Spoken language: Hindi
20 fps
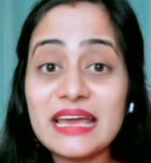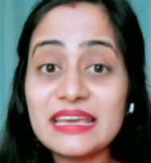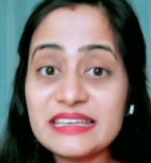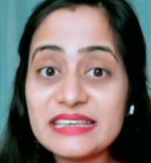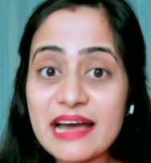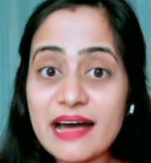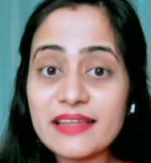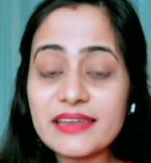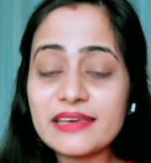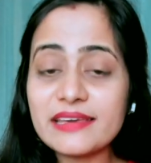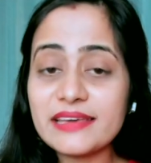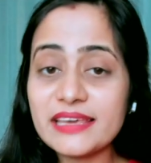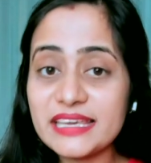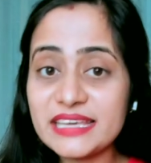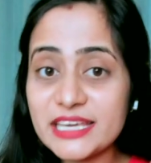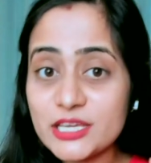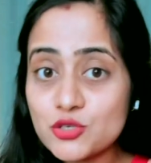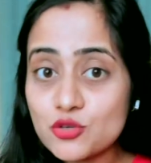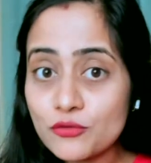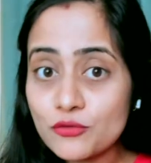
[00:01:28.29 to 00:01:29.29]
यानी कि
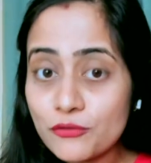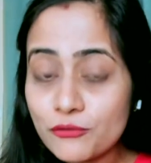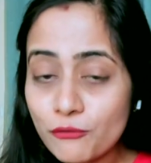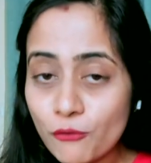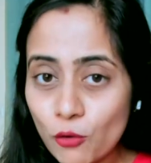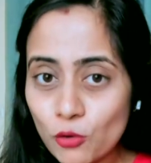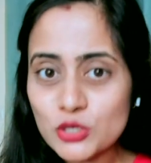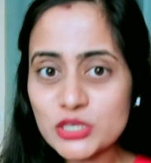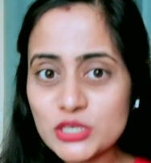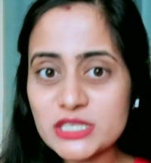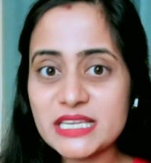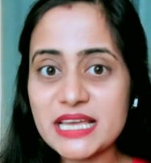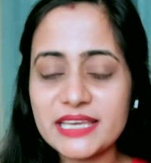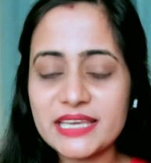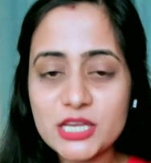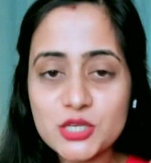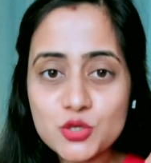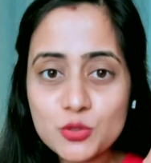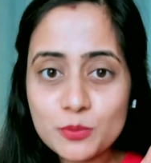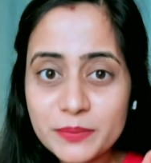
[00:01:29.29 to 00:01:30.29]
ये जो फोर्स है ये
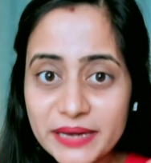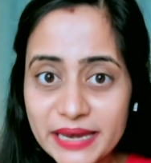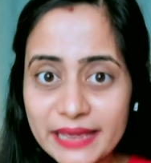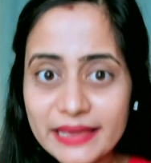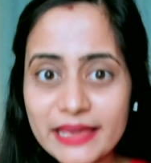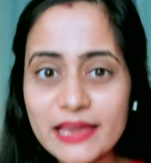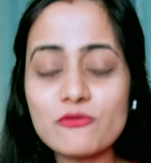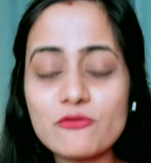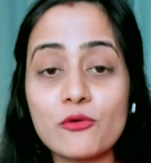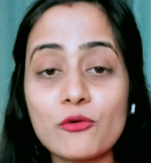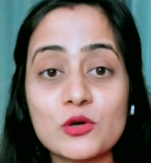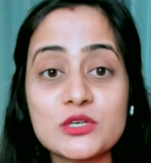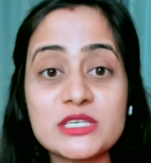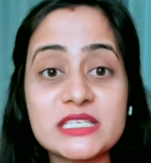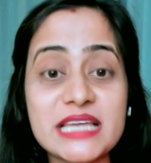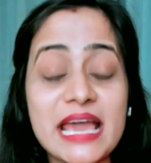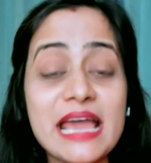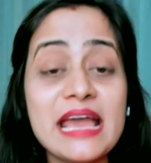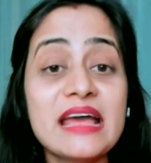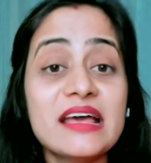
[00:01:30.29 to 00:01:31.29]
जो ब्रेकिंग फोर्स
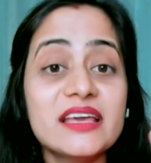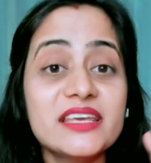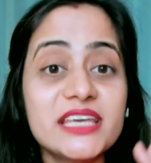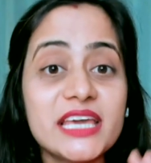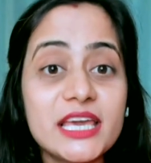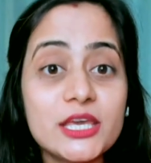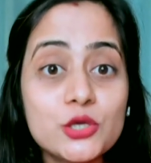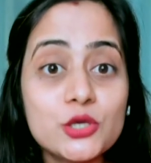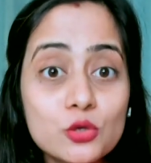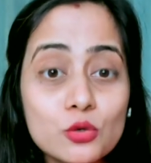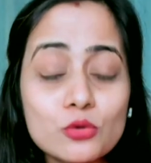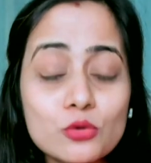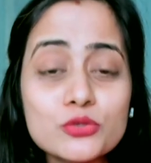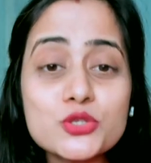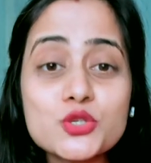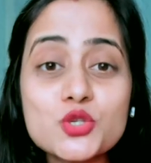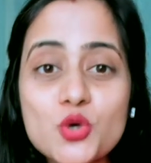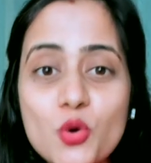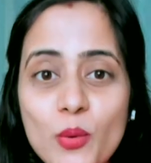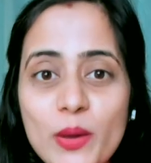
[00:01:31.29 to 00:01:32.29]
है ये यू
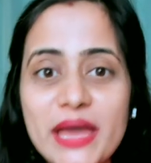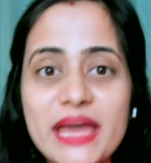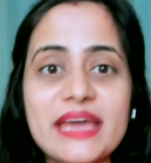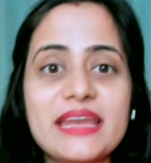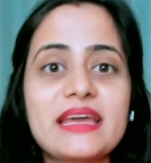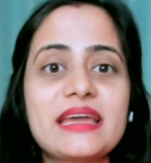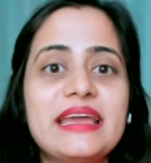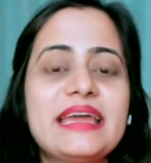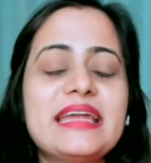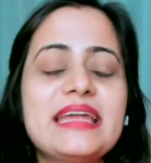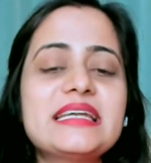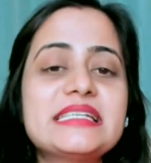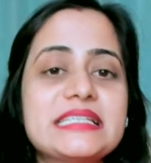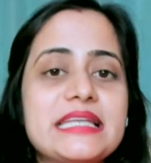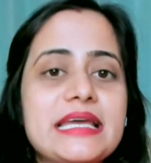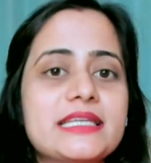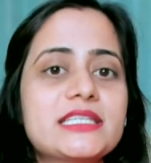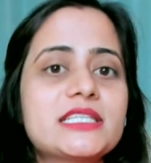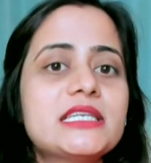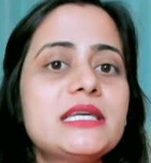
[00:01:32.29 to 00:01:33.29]
स्क्वायर के
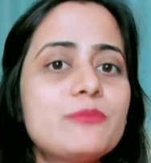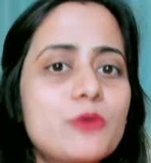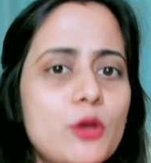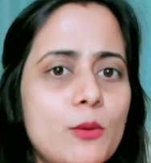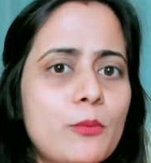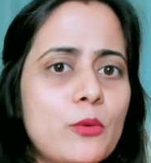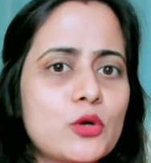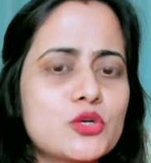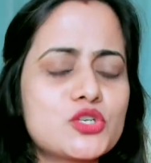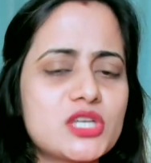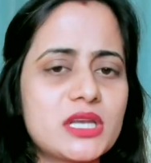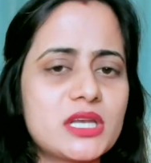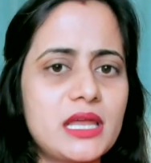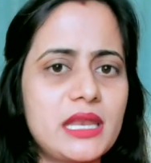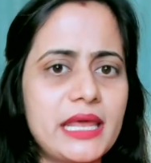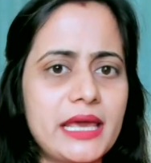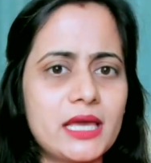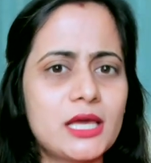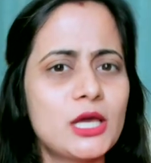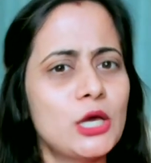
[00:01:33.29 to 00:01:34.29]
डायरेक्टली प्रोपोर्शनल
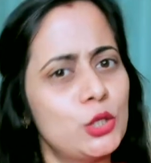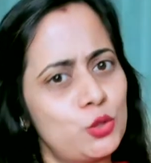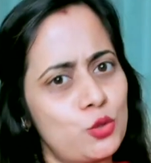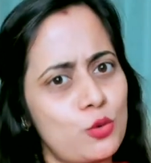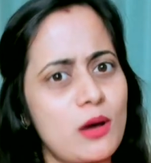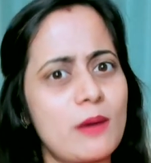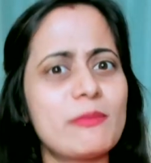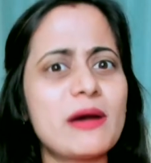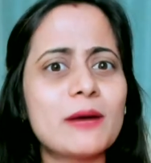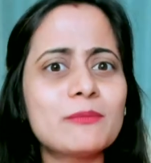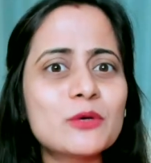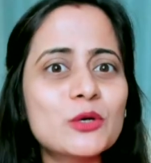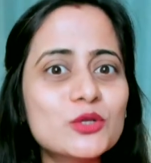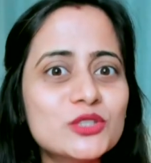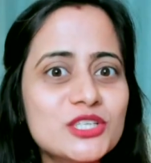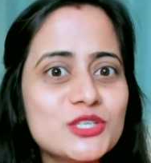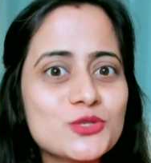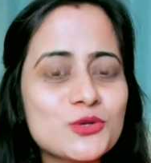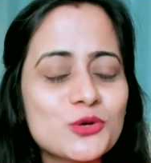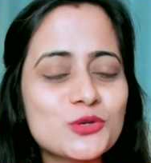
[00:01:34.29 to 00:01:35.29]
है तो अब आप खुद
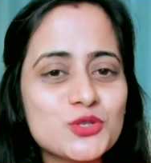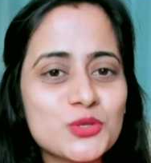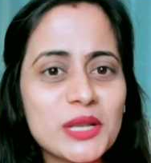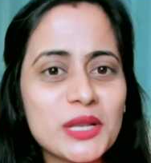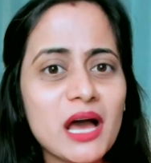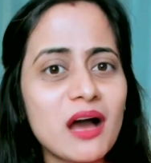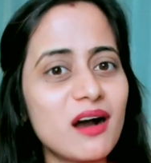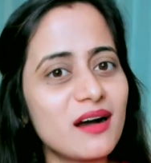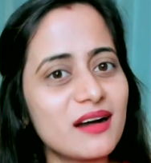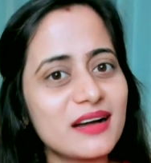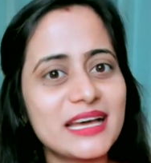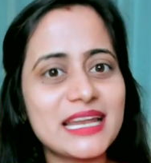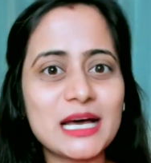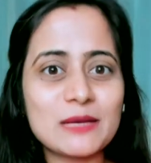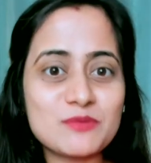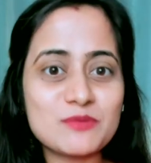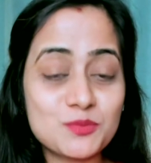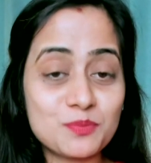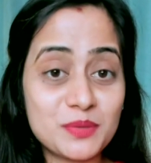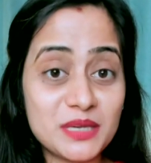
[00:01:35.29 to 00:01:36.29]
ही सोचो ना अगर आप
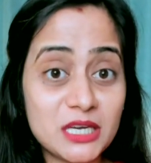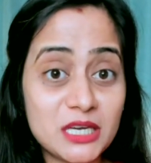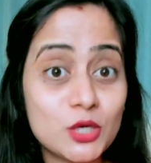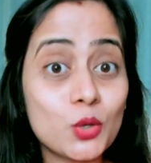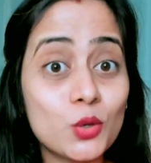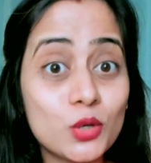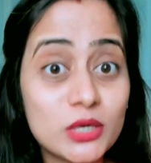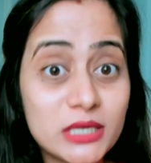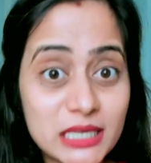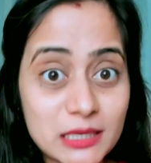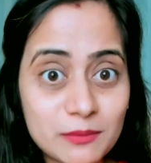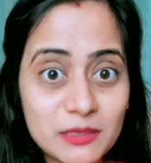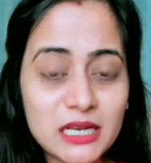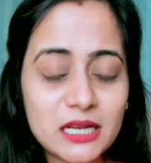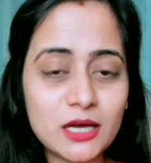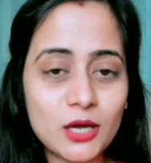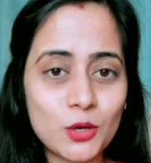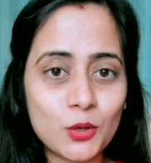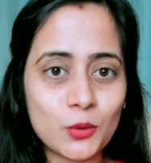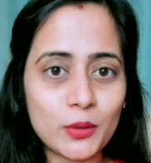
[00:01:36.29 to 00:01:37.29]
स्पीड को डबल
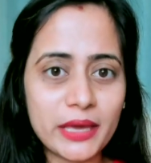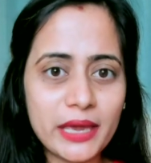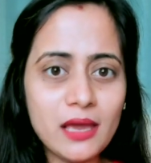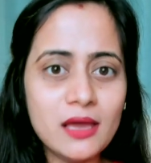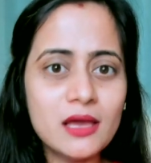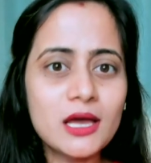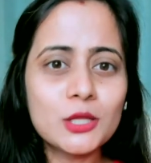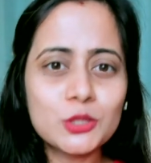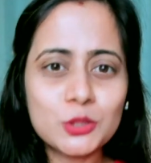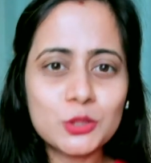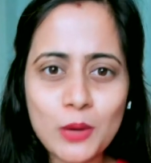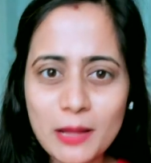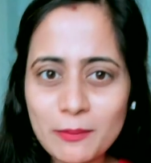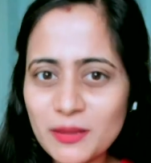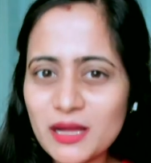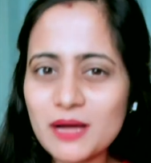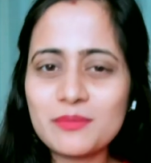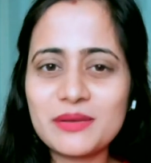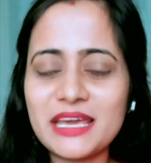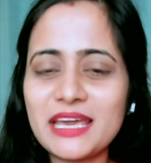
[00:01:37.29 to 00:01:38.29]
करोगे तो
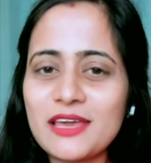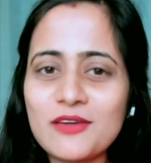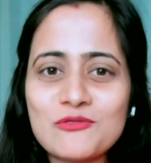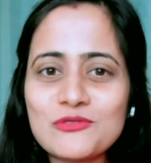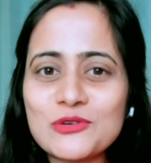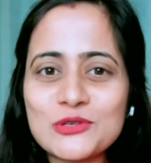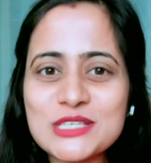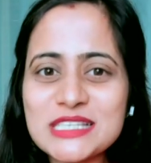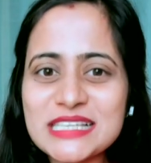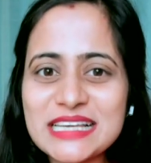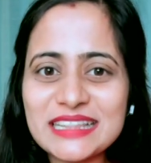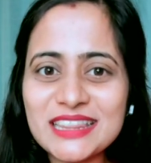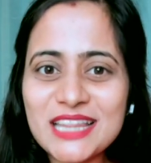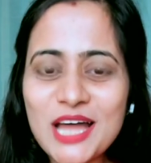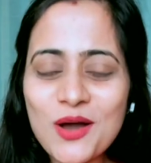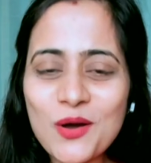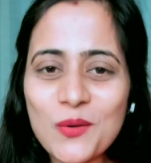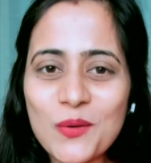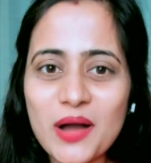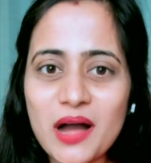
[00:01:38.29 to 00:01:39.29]
आपका ब्रेकिंग फोर्स कितना
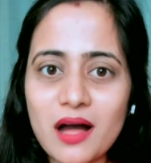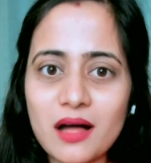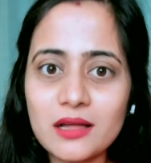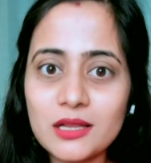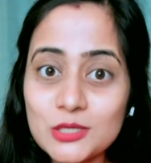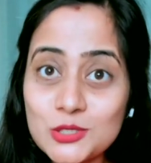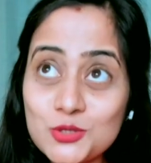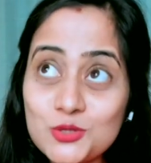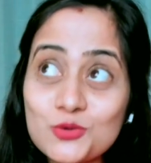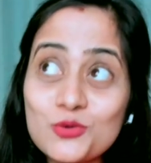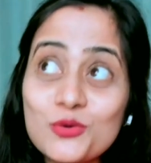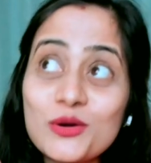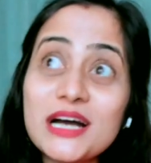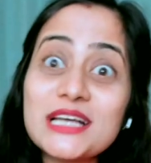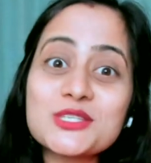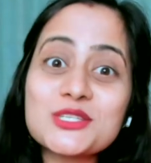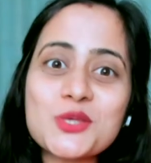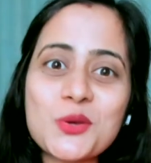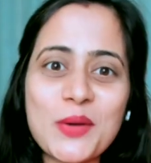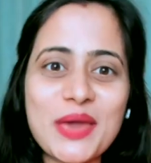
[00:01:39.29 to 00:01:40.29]
होगा टू का
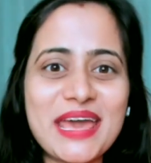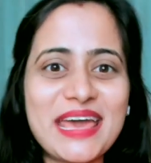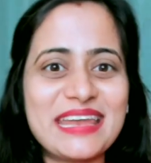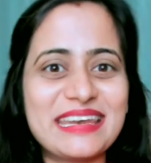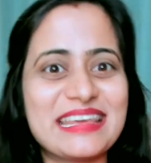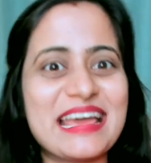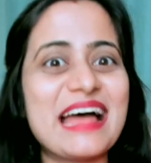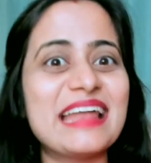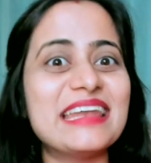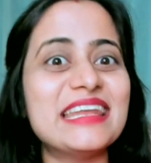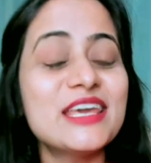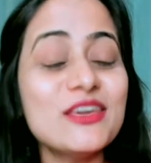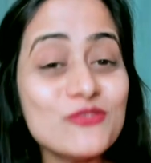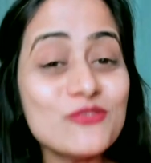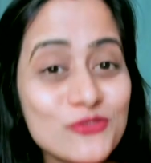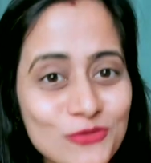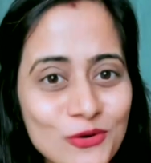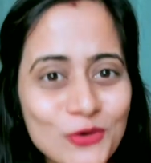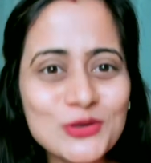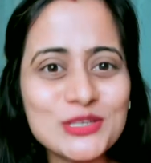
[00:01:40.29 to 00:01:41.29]
स्क्वायर यानी कि
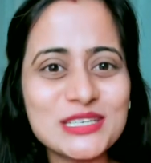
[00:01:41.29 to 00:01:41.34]
फोर